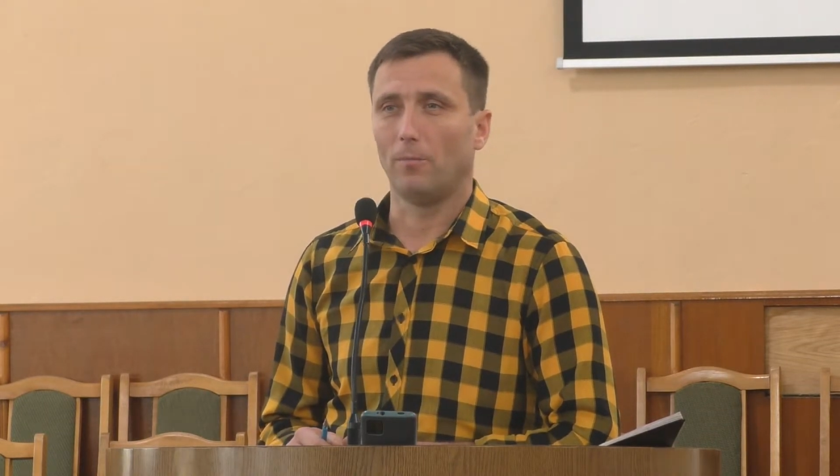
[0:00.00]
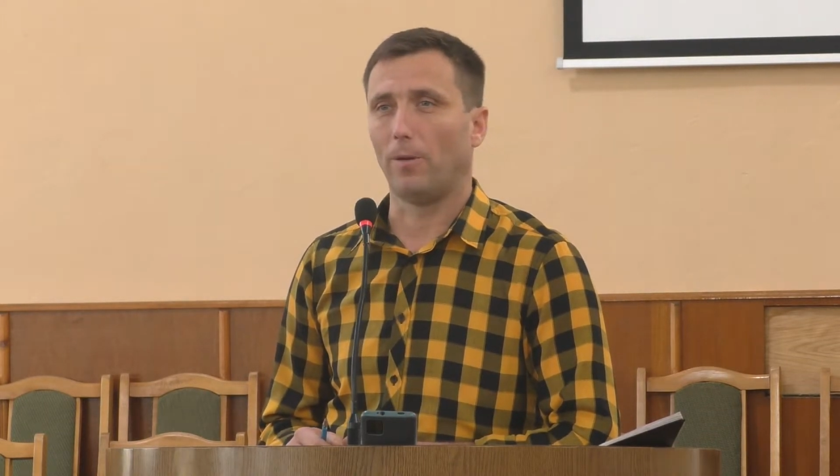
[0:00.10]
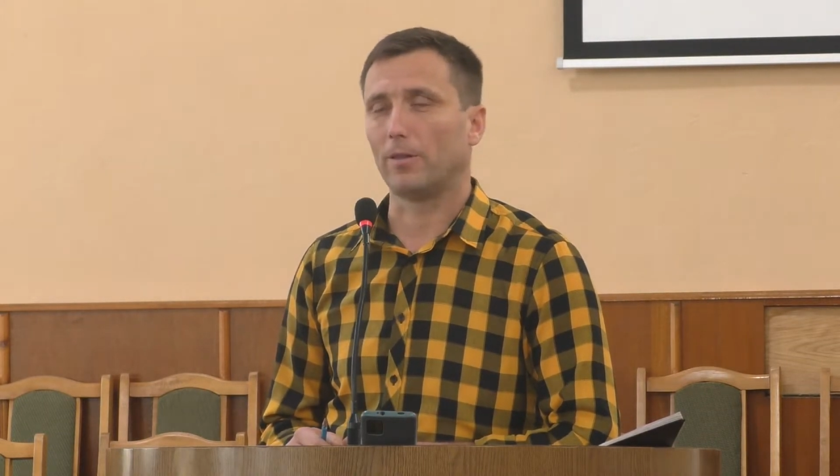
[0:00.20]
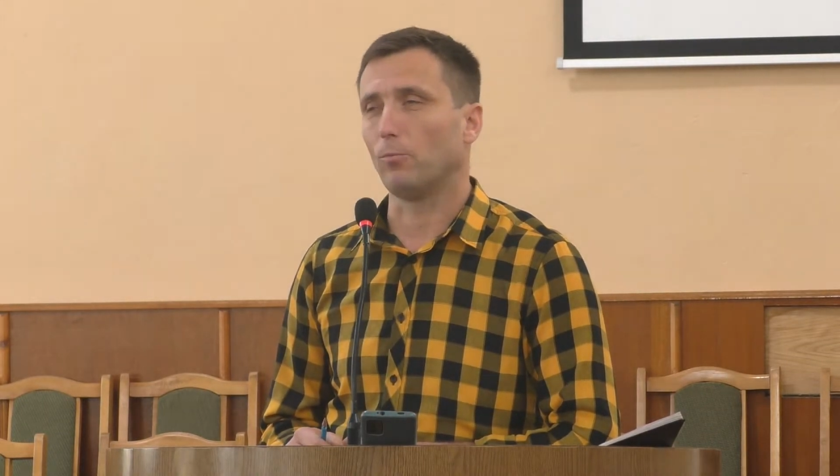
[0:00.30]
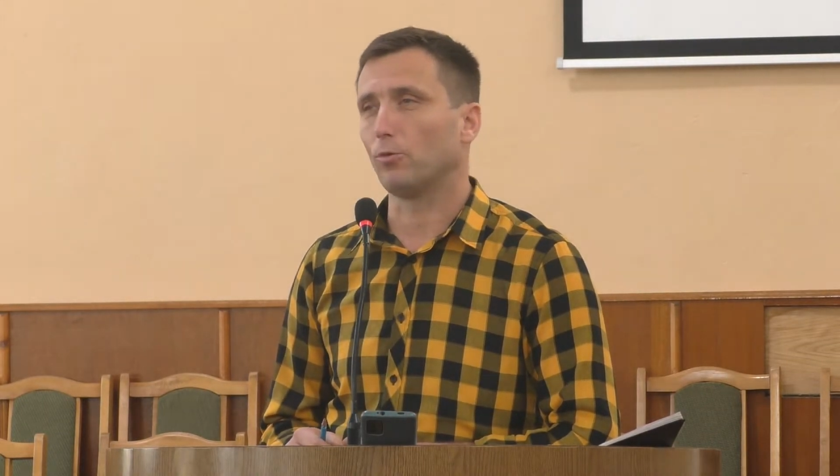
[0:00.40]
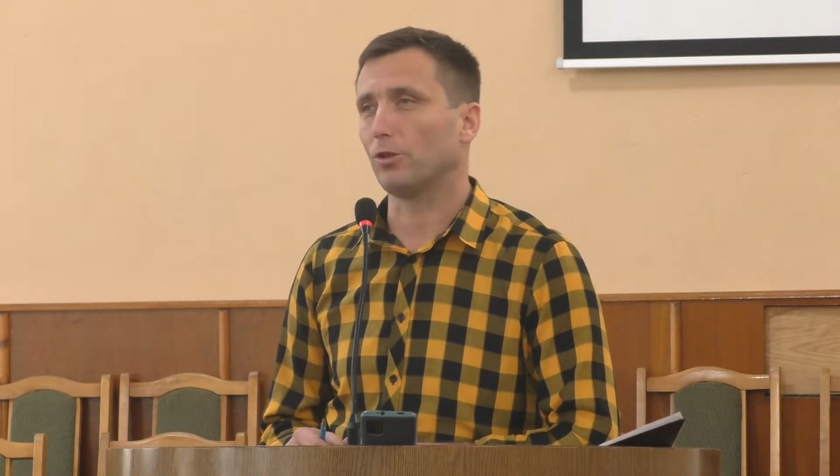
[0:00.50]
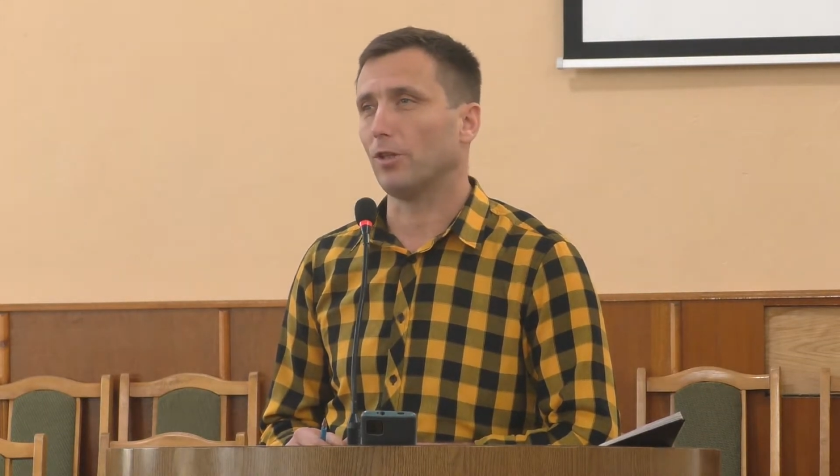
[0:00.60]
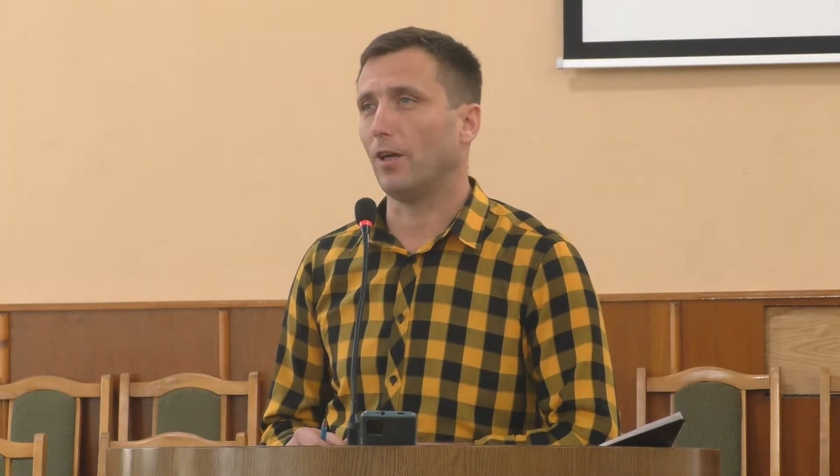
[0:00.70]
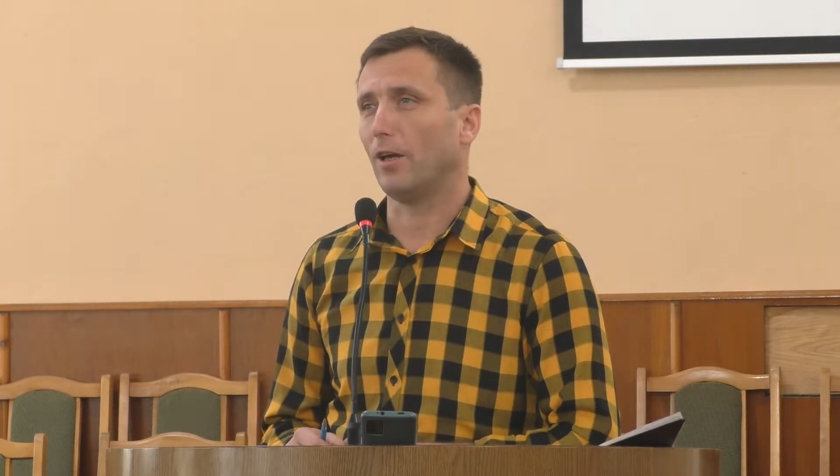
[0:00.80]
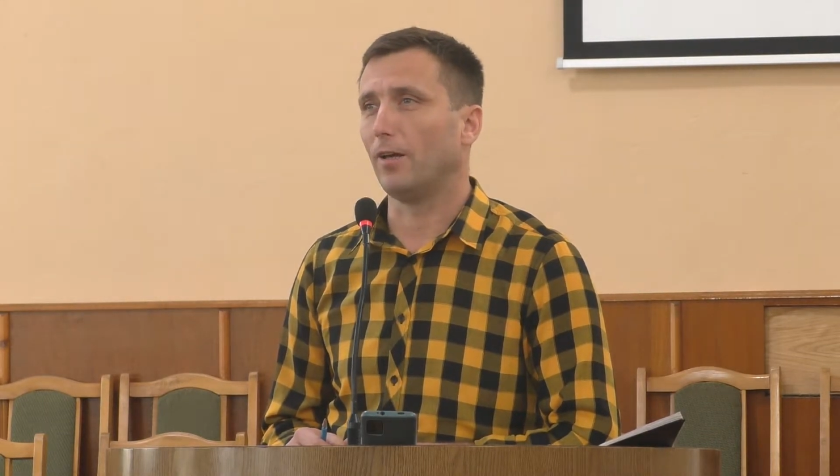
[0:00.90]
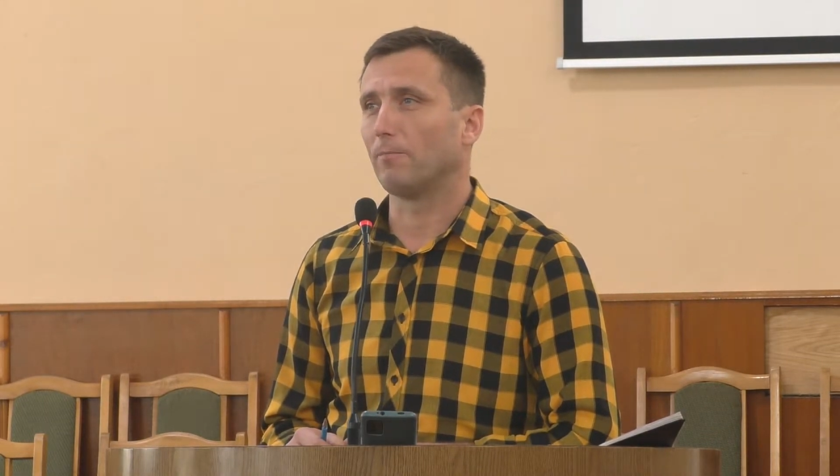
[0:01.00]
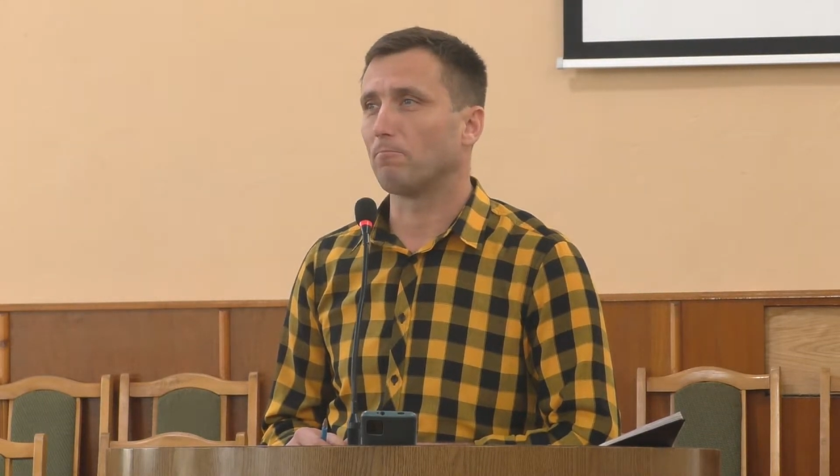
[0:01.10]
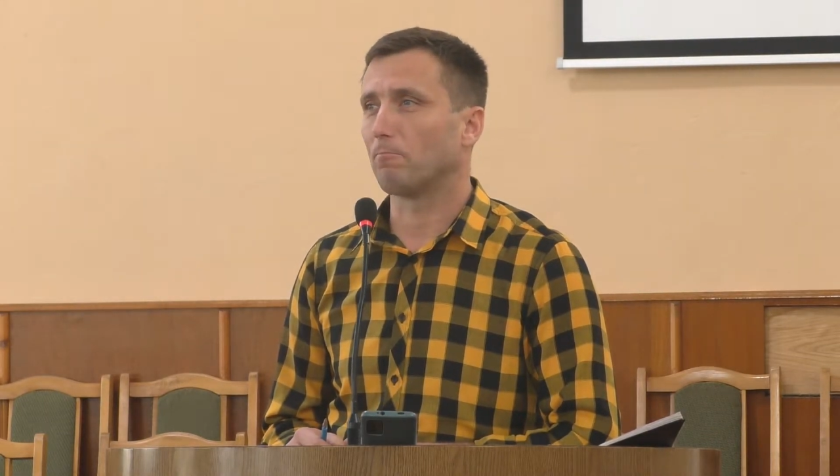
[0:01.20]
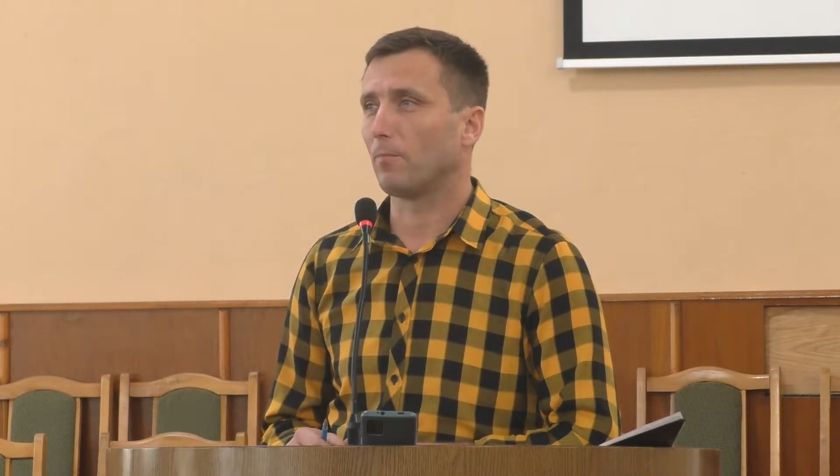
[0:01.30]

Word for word: потому что